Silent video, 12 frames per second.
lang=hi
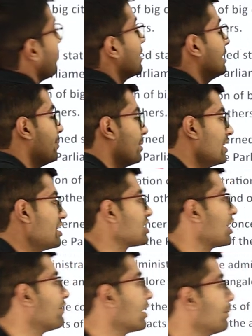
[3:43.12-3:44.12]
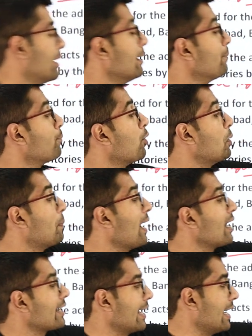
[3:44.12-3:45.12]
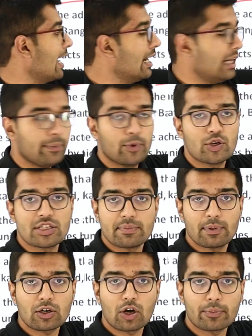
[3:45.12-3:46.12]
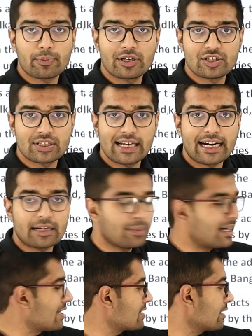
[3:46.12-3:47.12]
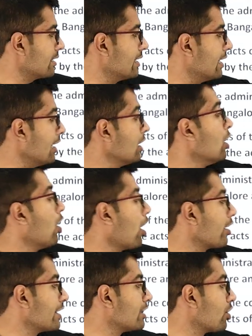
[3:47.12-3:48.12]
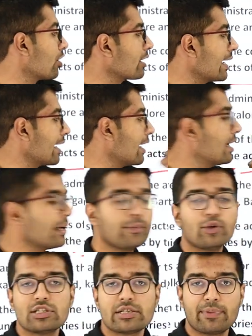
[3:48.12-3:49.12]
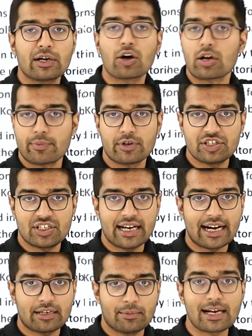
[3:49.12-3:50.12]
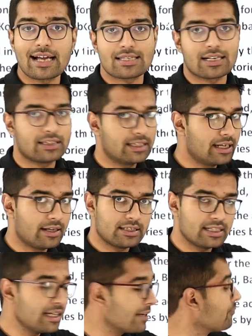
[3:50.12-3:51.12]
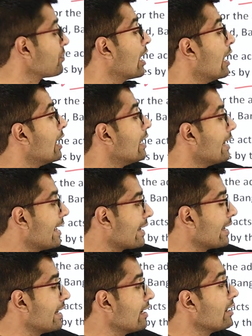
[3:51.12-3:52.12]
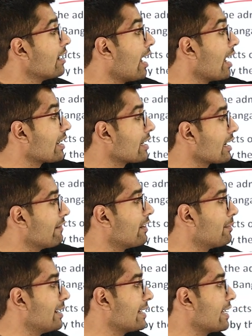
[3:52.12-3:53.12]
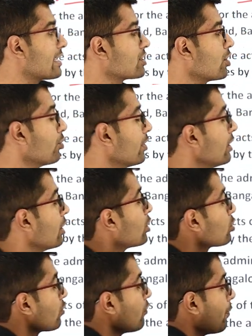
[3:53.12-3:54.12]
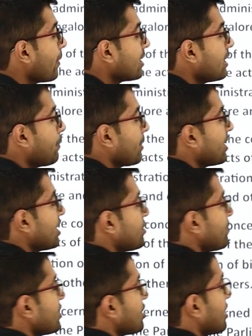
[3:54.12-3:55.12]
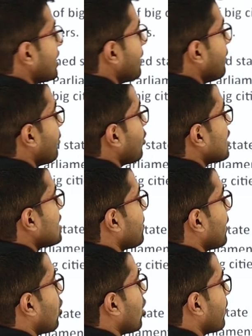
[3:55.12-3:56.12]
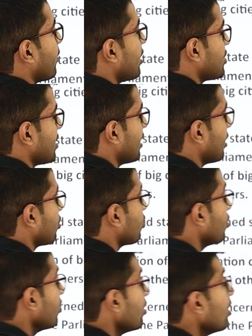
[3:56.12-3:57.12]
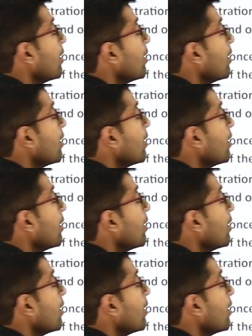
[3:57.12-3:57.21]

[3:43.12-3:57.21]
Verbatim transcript: मध्य प्रदेश गवर्नमेंट भोपाल का एक अलग म्यूनिसिपल कॉरपोरेशन एक्ट बना सकती है और इंदौर का एक अलग म्यूनिसिपल कॉरपोरेशन एक्ट बना सकती है ठीक लेकिन अगर गवर्नमेंट की इच्छा हुई तो वो मध्य प्रदेश में जितनी भी म्यूनिसिपल कॉरपोरेशन है तो